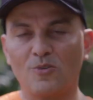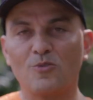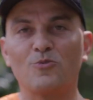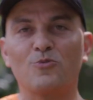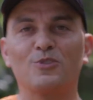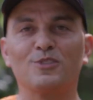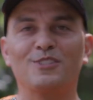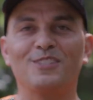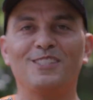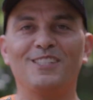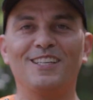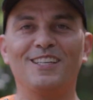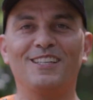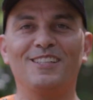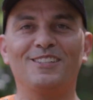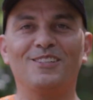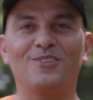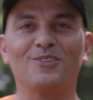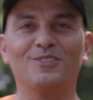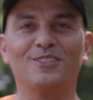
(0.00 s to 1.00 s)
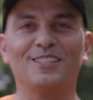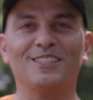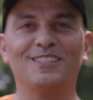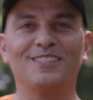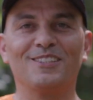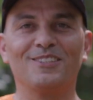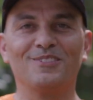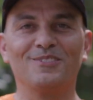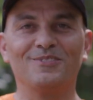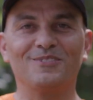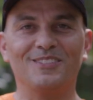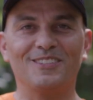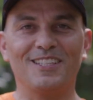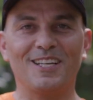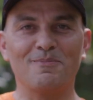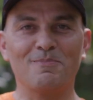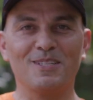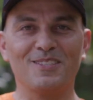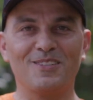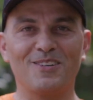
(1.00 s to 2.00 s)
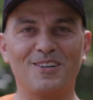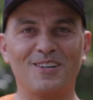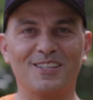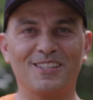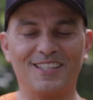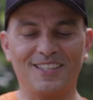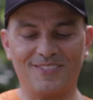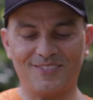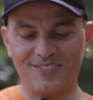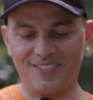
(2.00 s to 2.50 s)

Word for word: focinheira de contenção da Bandog.